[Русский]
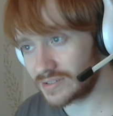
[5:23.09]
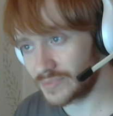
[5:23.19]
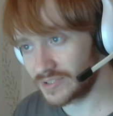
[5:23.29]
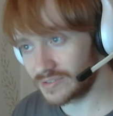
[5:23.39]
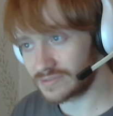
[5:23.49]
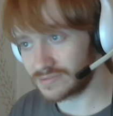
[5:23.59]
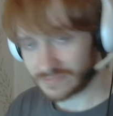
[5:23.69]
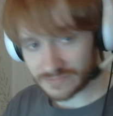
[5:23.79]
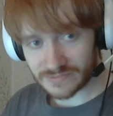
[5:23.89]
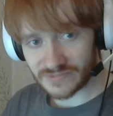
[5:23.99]
был
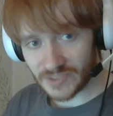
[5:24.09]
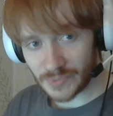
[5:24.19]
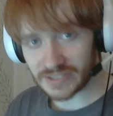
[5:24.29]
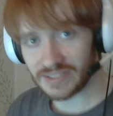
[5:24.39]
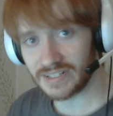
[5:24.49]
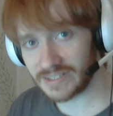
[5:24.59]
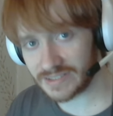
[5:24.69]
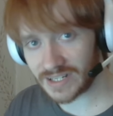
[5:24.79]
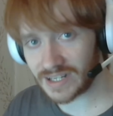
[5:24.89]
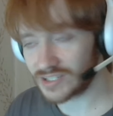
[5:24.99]
выбор игры
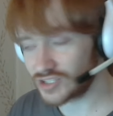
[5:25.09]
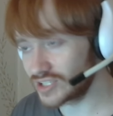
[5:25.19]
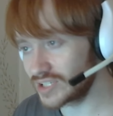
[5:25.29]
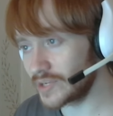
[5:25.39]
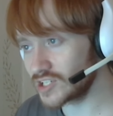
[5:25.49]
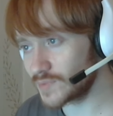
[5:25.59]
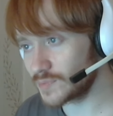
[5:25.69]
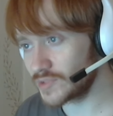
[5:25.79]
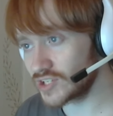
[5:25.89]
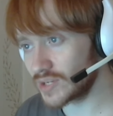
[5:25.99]
на очередные матчи с
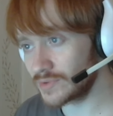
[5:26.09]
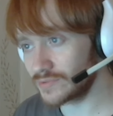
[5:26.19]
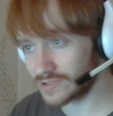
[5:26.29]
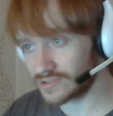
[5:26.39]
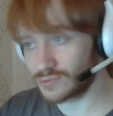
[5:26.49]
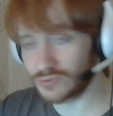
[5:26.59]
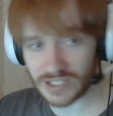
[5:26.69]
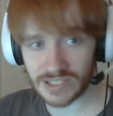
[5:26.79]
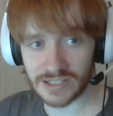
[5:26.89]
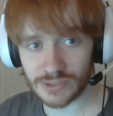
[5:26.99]
подписчиками. Вот тут
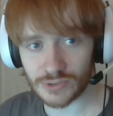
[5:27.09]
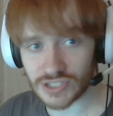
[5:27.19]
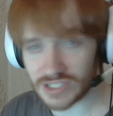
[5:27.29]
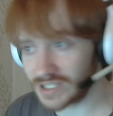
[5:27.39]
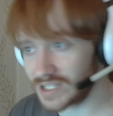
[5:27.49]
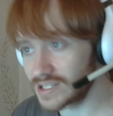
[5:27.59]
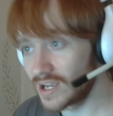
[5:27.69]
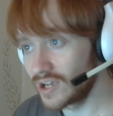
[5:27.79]
три игры тоже от них есть.